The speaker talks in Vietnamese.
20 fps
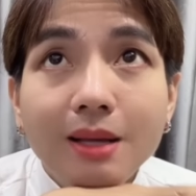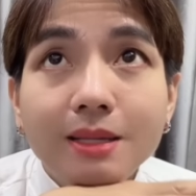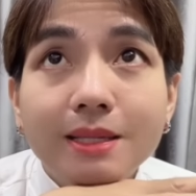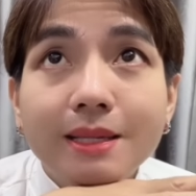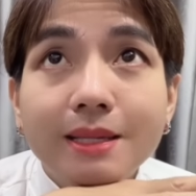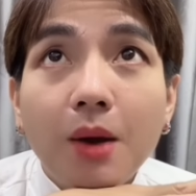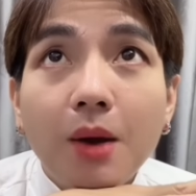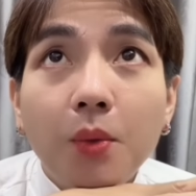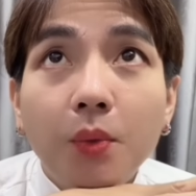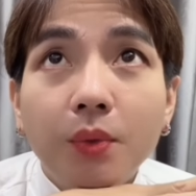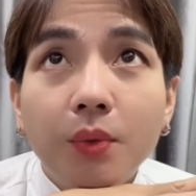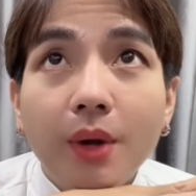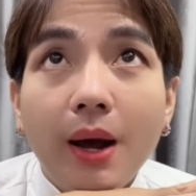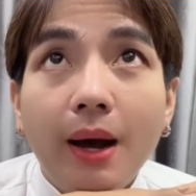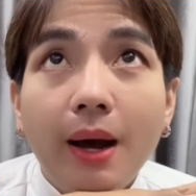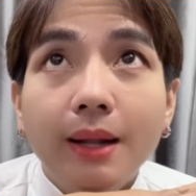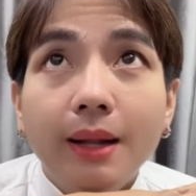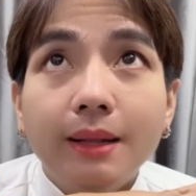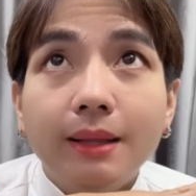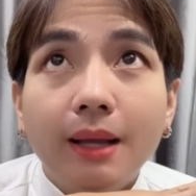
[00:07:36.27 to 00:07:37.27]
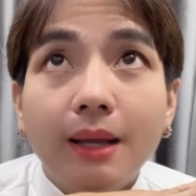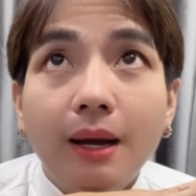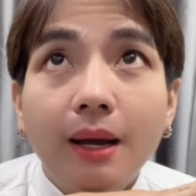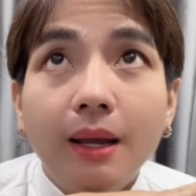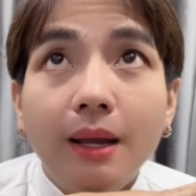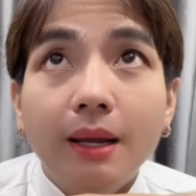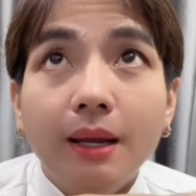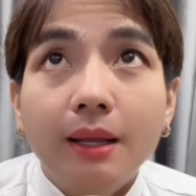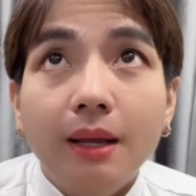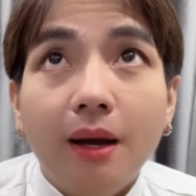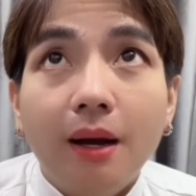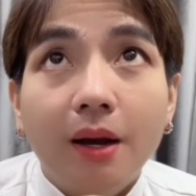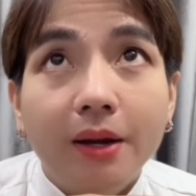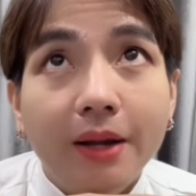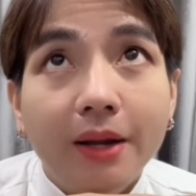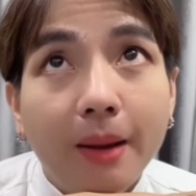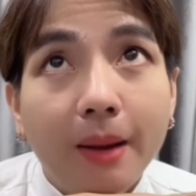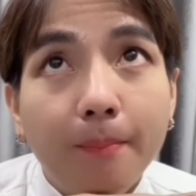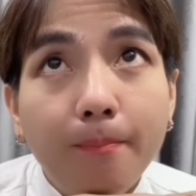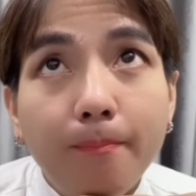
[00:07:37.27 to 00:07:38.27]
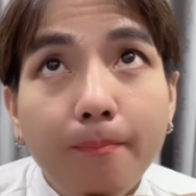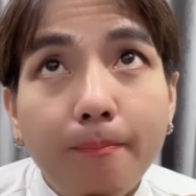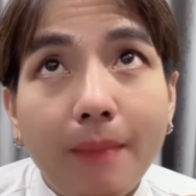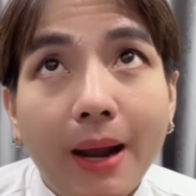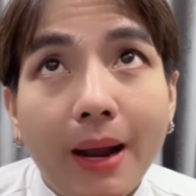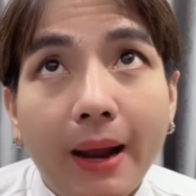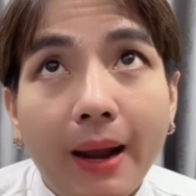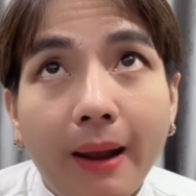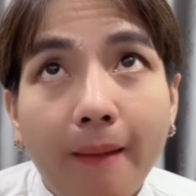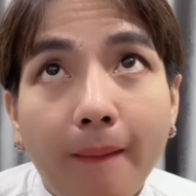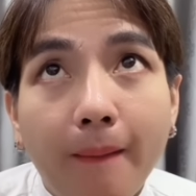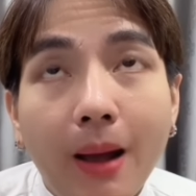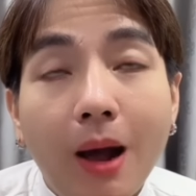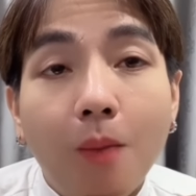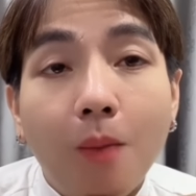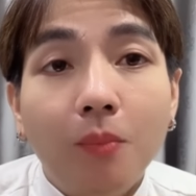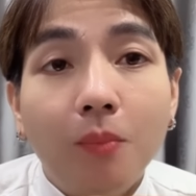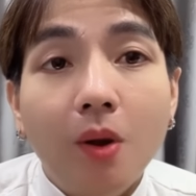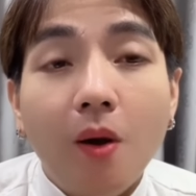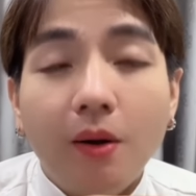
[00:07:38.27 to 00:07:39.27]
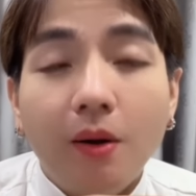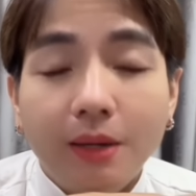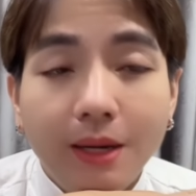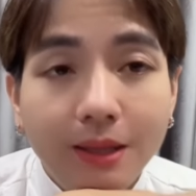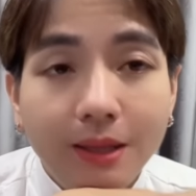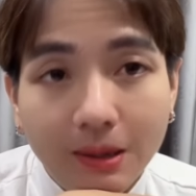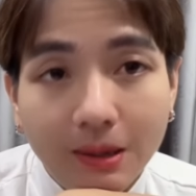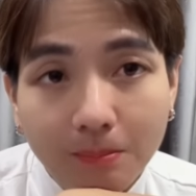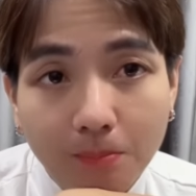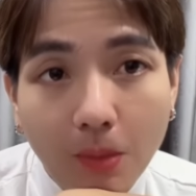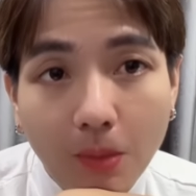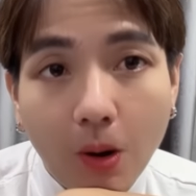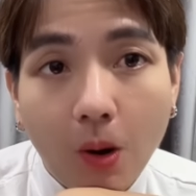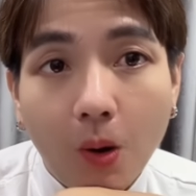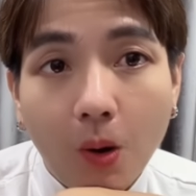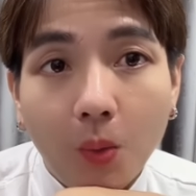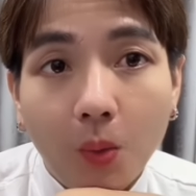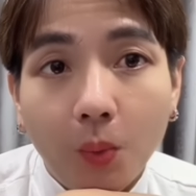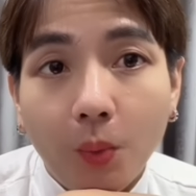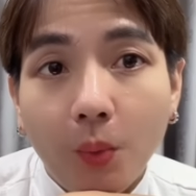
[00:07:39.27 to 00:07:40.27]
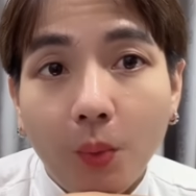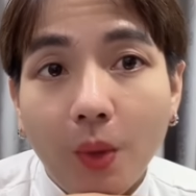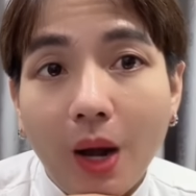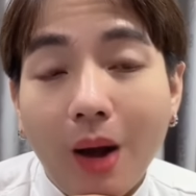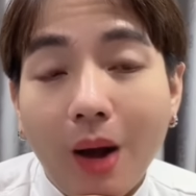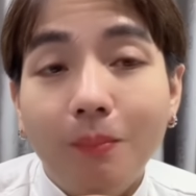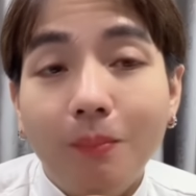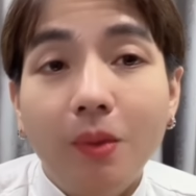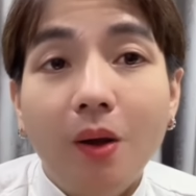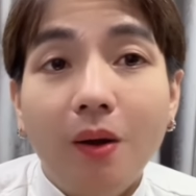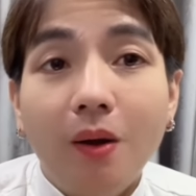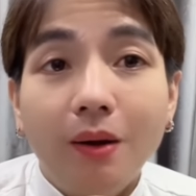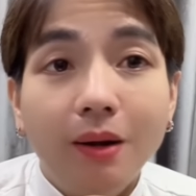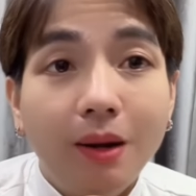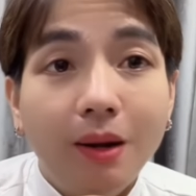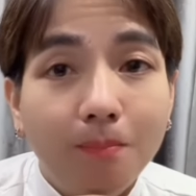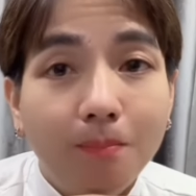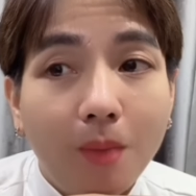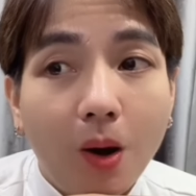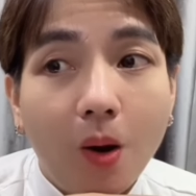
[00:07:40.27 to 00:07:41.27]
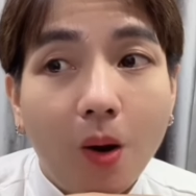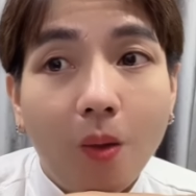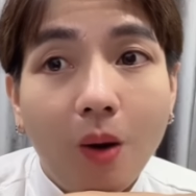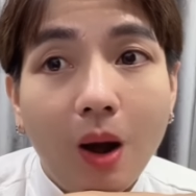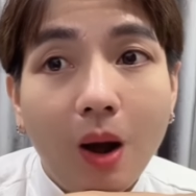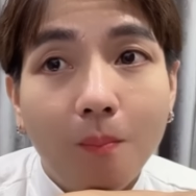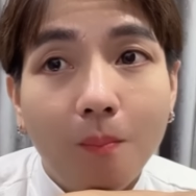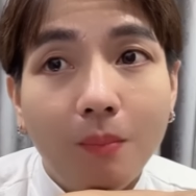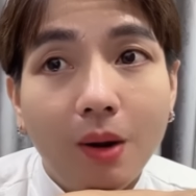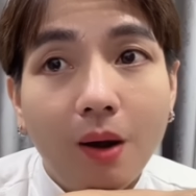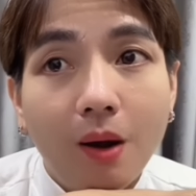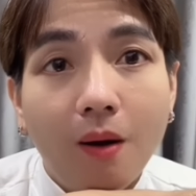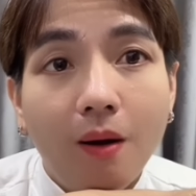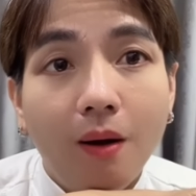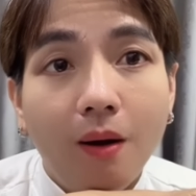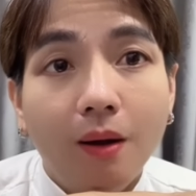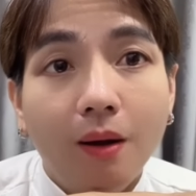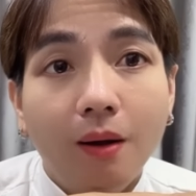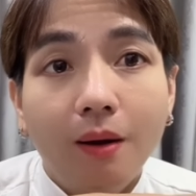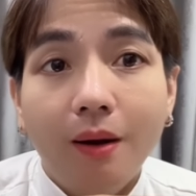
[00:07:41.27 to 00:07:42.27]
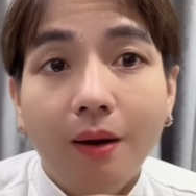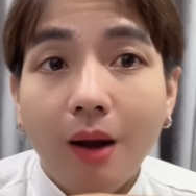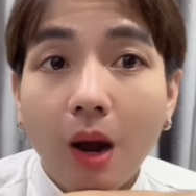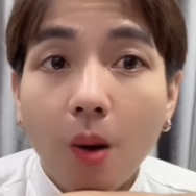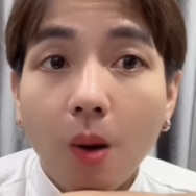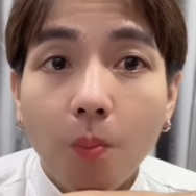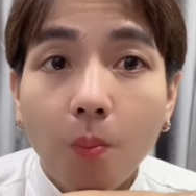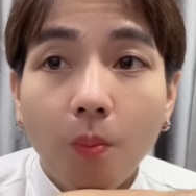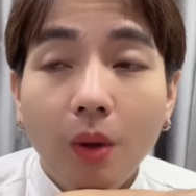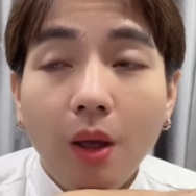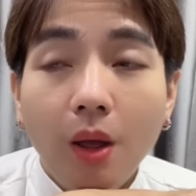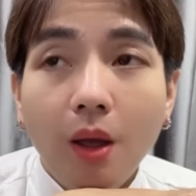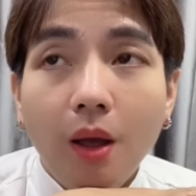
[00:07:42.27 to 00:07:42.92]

sau đó tới cái thời điểm mà hồng loan đi lên mộ hồng loan lên mộ hồng loan khóc